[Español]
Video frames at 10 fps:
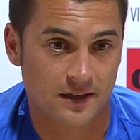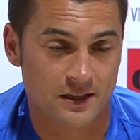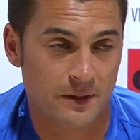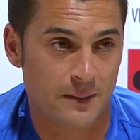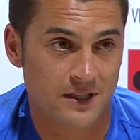la
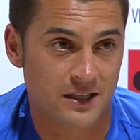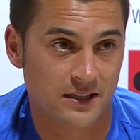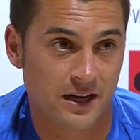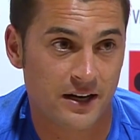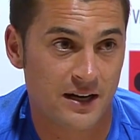semana
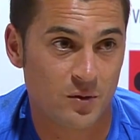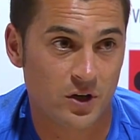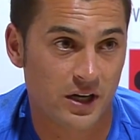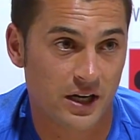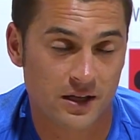pasada que ganábamos
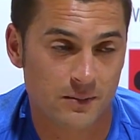en Granada.